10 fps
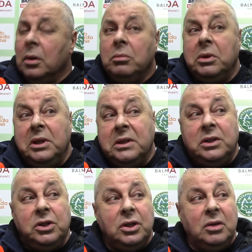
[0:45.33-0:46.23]
quindi
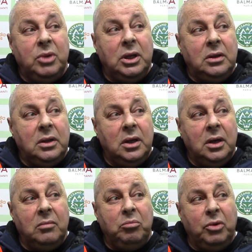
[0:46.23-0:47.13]

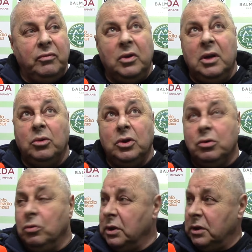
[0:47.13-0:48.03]
sinceramente boh, vogliamo
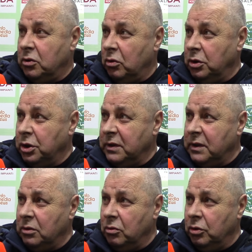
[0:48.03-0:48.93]
discutere se sono
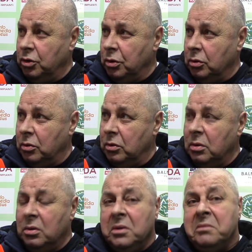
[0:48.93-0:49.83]
17 o 18